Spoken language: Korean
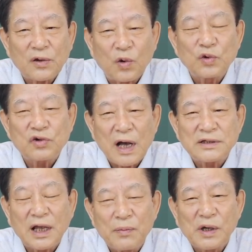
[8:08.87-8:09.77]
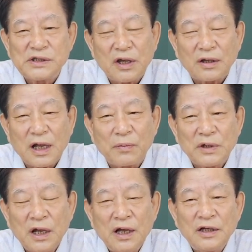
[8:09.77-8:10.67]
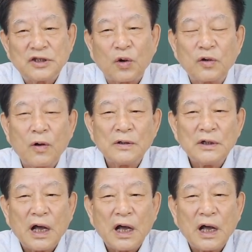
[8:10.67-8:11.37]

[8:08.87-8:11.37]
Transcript: 교수가 학생에게 뭘 시켰다 그러면 적어도